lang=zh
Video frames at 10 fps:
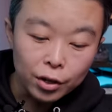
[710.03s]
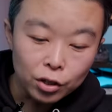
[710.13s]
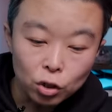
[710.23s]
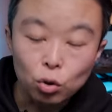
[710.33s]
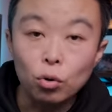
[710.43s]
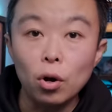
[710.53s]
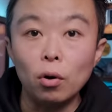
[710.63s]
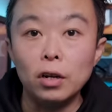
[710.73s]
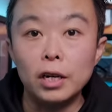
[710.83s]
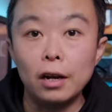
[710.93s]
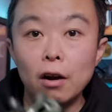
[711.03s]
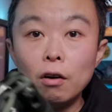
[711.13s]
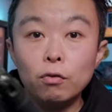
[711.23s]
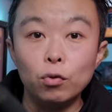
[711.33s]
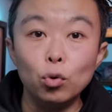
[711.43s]
自从有了这个
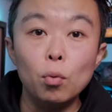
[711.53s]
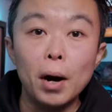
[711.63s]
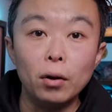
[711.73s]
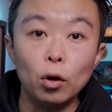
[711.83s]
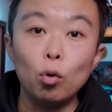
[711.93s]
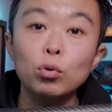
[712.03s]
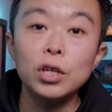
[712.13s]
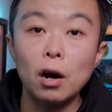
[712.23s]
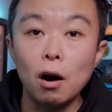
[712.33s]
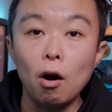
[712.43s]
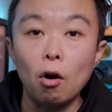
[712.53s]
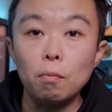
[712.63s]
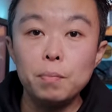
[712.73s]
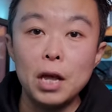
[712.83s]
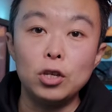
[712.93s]
浮图宝的空气2号，
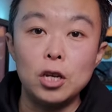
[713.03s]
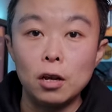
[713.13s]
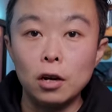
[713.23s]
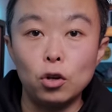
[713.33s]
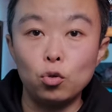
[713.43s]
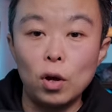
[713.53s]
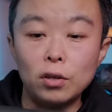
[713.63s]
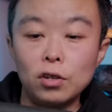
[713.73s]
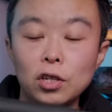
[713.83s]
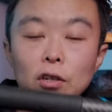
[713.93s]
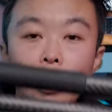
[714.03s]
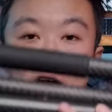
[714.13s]
便携的选择性